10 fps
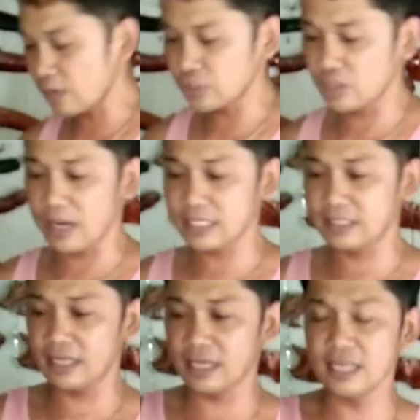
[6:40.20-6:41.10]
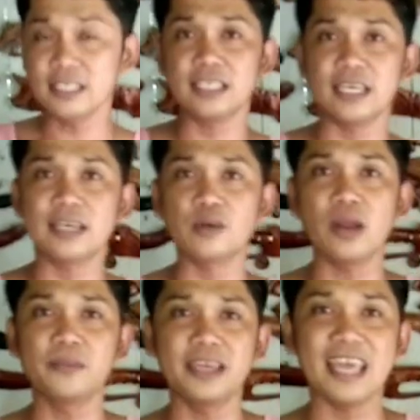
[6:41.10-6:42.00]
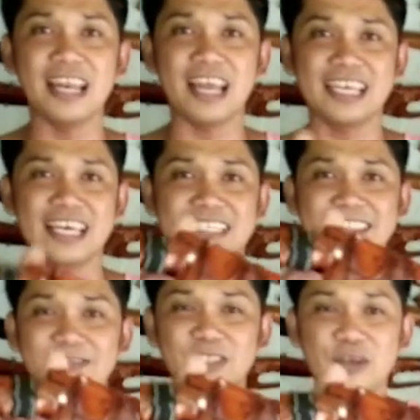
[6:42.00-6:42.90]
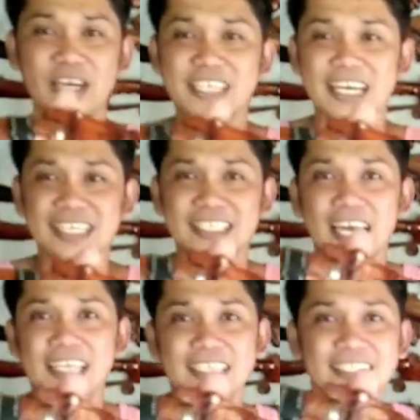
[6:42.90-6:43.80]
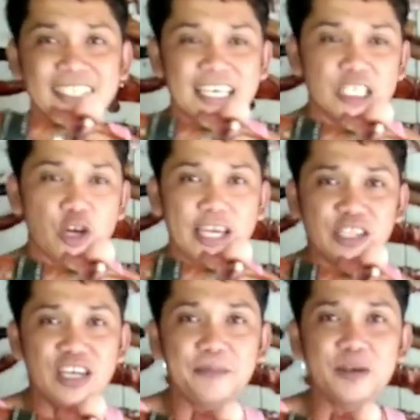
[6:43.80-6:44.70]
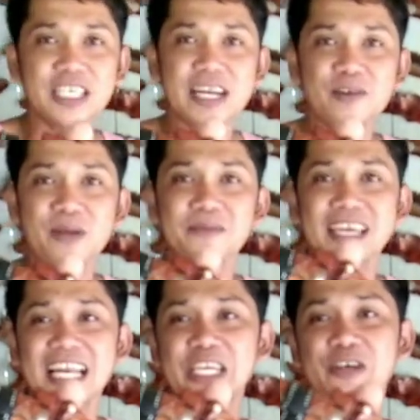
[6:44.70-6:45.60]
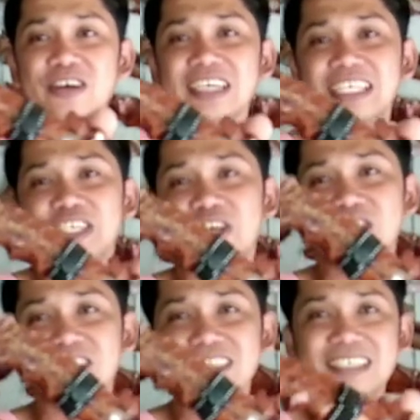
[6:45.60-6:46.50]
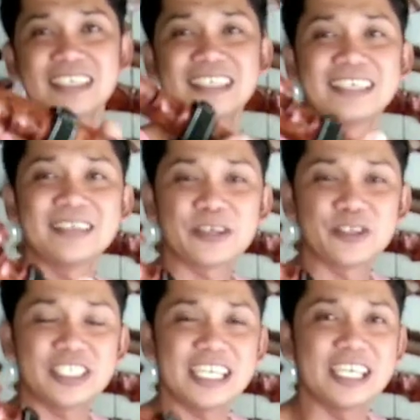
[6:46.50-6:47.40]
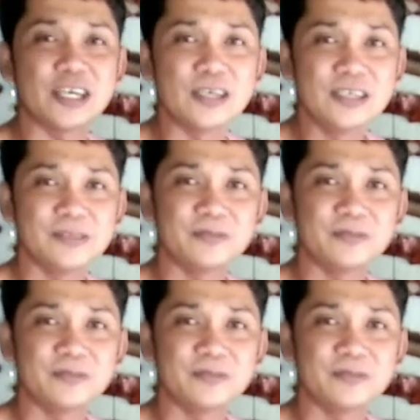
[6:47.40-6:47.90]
pinakustomize ni Sir Juan Miguel, ayan, yung kanyang design. So ito na po Sir Juan Miguel yung inyong kutsilyo.